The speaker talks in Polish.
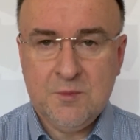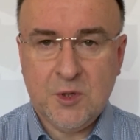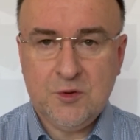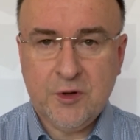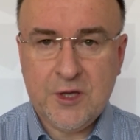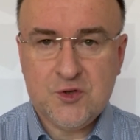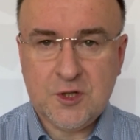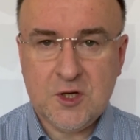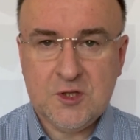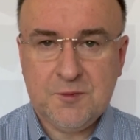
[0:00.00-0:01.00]
Po drugie,
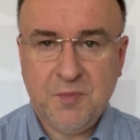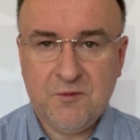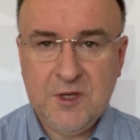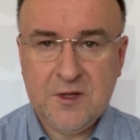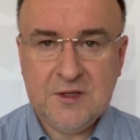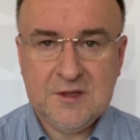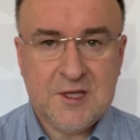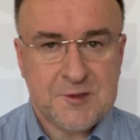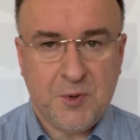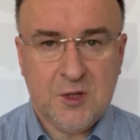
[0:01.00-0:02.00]
rząd powinien
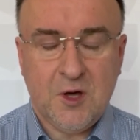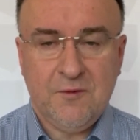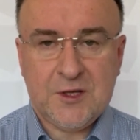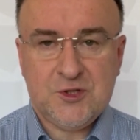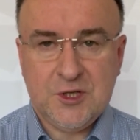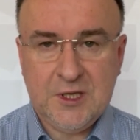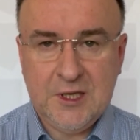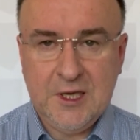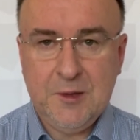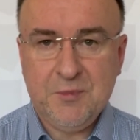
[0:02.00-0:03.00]
dysponować
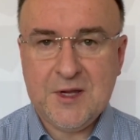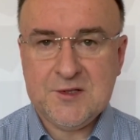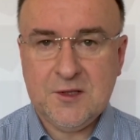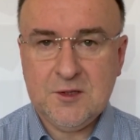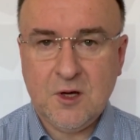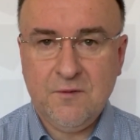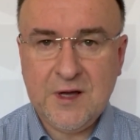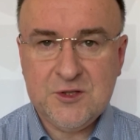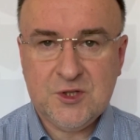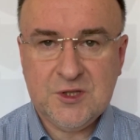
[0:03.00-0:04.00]
i
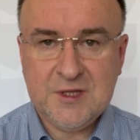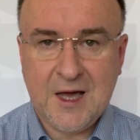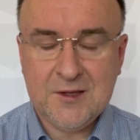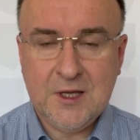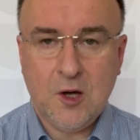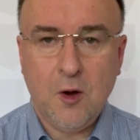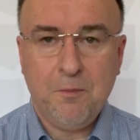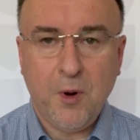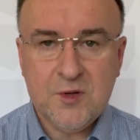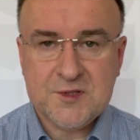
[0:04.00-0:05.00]
prezentować dane o
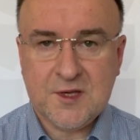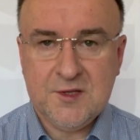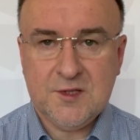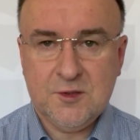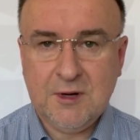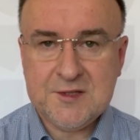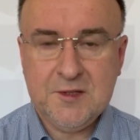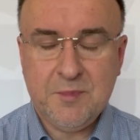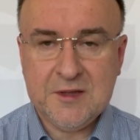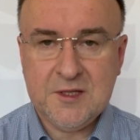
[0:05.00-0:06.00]
polskiej
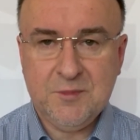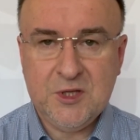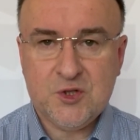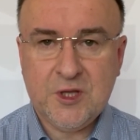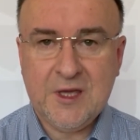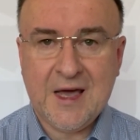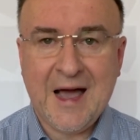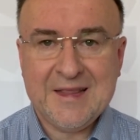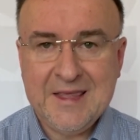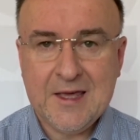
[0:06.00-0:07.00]
sytuacji pandemicznej,
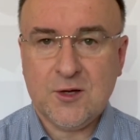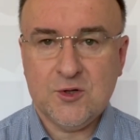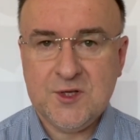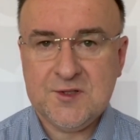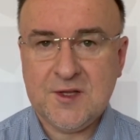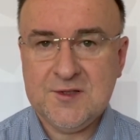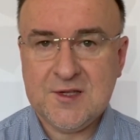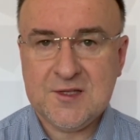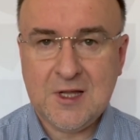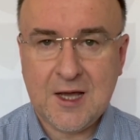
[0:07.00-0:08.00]
a nie korzystać
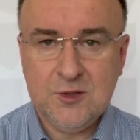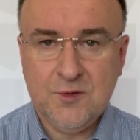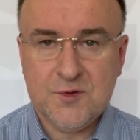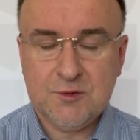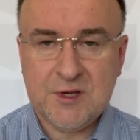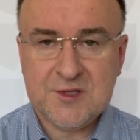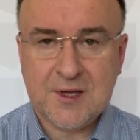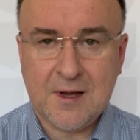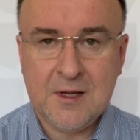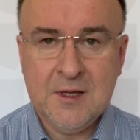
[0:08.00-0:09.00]
ze slajdów z
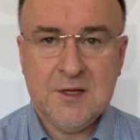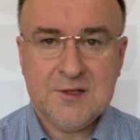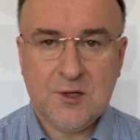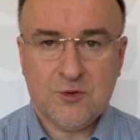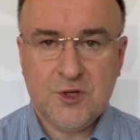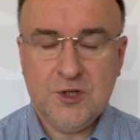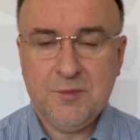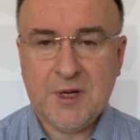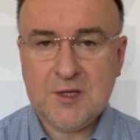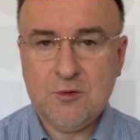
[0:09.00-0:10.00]
USA, co
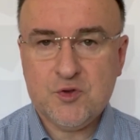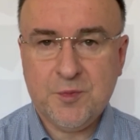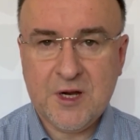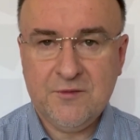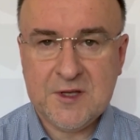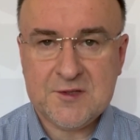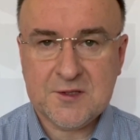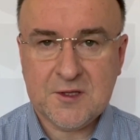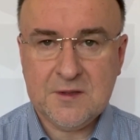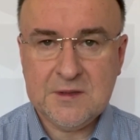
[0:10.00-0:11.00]
czyni Mateusz
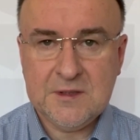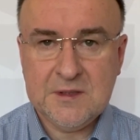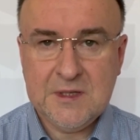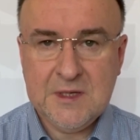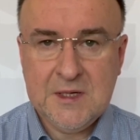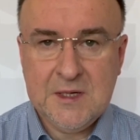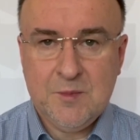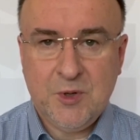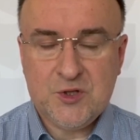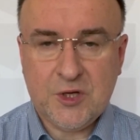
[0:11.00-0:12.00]
Morawiecki.
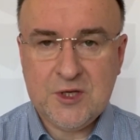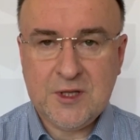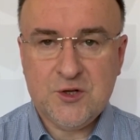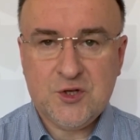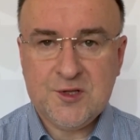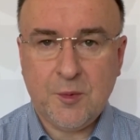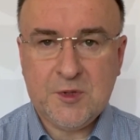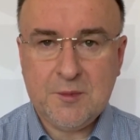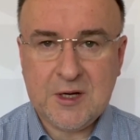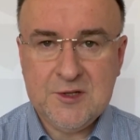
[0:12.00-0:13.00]
Po trzecie, należy
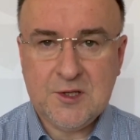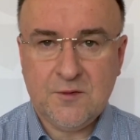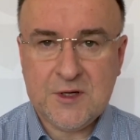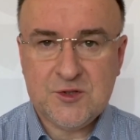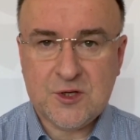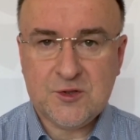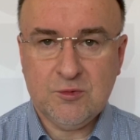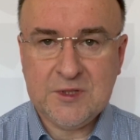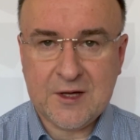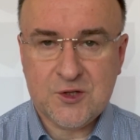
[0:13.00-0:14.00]
zoptymalizować
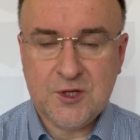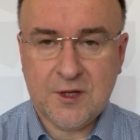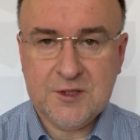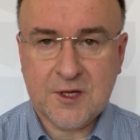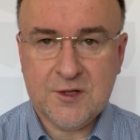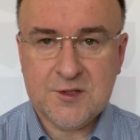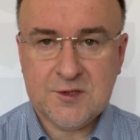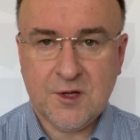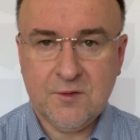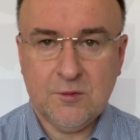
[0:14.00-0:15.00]
naszą tarczę
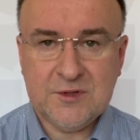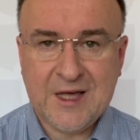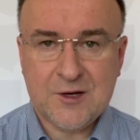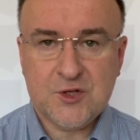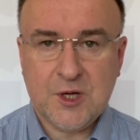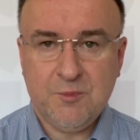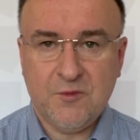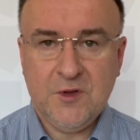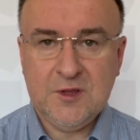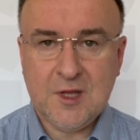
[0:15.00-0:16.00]
antykryzysową. Tarcza
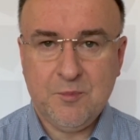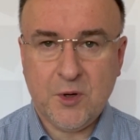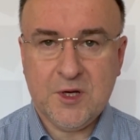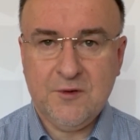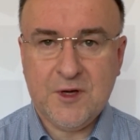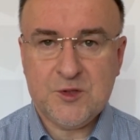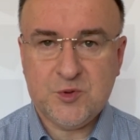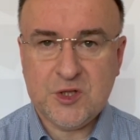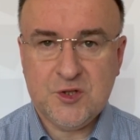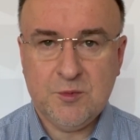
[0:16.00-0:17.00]
powinna pokrywać
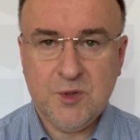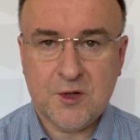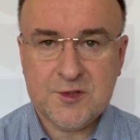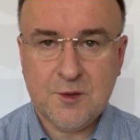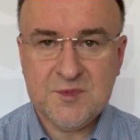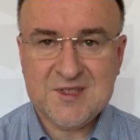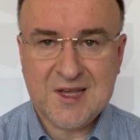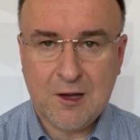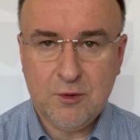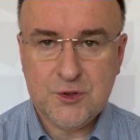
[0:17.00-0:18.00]
przedsiębiorcom
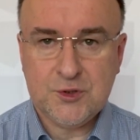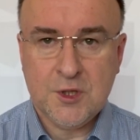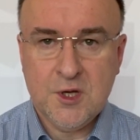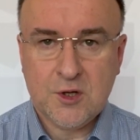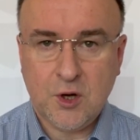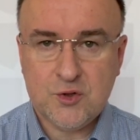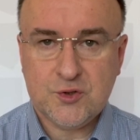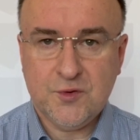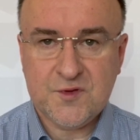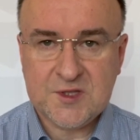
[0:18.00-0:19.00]
całość
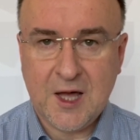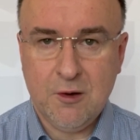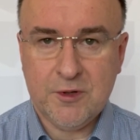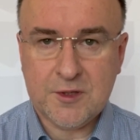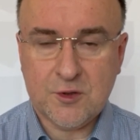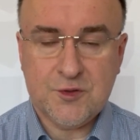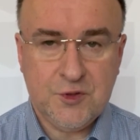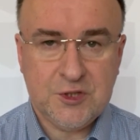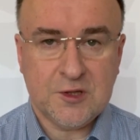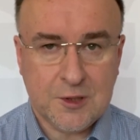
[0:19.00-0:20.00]
kosztów stałych.
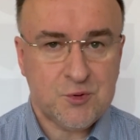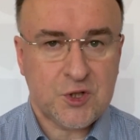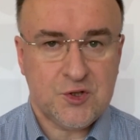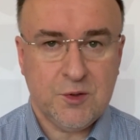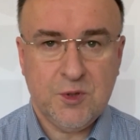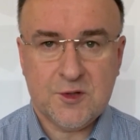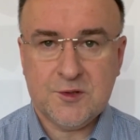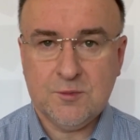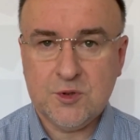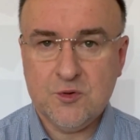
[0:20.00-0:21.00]
Oczywiście tym
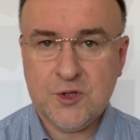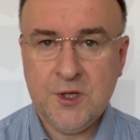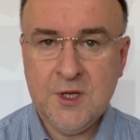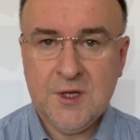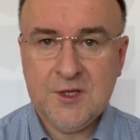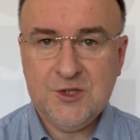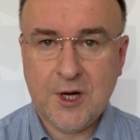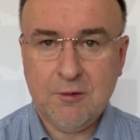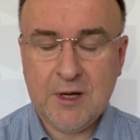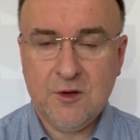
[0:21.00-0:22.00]
przedsiębiorcom, którzy
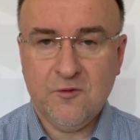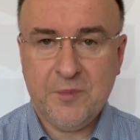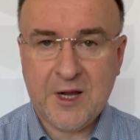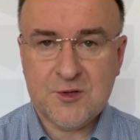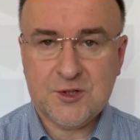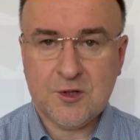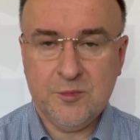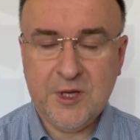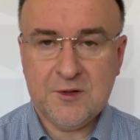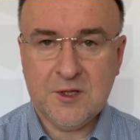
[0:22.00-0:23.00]
działają w branżach
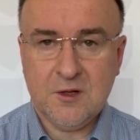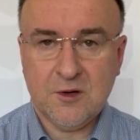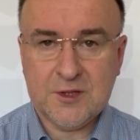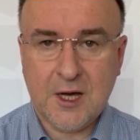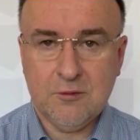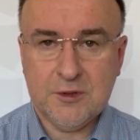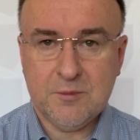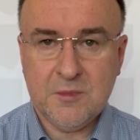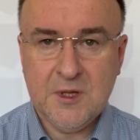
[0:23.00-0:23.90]
objętych lockdownem.